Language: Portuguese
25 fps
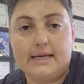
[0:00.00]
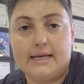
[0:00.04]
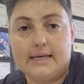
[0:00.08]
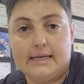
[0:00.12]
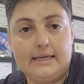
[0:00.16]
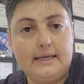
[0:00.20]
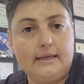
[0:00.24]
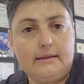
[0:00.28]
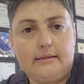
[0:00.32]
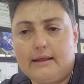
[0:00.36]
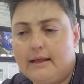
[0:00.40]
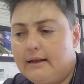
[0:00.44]

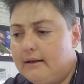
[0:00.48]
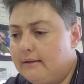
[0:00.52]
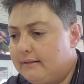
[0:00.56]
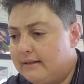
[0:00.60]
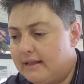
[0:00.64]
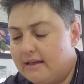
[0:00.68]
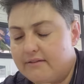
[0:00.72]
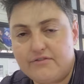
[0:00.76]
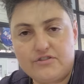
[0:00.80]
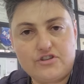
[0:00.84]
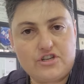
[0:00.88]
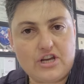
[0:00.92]
E ele
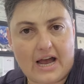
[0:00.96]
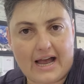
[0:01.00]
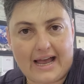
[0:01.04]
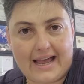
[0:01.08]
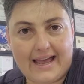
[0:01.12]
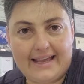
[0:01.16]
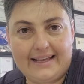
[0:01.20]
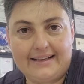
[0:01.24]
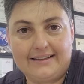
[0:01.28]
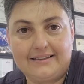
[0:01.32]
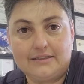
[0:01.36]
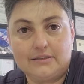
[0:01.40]
teve
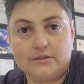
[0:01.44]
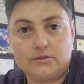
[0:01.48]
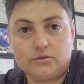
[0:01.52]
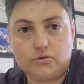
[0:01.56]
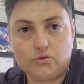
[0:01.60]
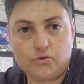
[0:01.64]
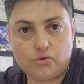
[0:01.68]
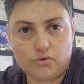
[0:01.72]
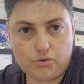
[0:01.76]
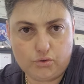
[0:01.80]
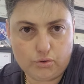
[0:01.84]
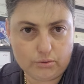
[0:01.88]
diarreia
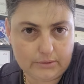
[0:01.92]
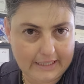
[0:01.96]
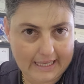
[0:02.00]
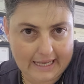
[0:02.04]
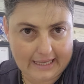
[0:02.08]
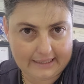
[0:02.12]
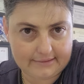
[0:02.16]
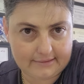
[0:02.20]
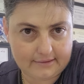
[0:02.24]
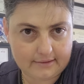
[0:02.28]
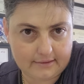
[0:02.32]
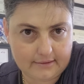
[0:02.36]
do
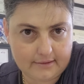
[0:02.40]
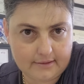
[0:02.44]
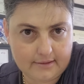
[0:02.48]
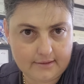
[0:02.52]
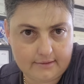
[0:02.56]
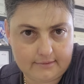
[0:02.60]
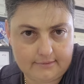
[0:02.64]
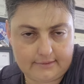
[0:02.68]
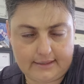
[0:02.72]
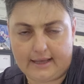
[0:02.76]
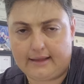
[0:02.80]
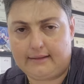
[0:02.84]
nada,
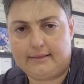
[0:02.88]
né?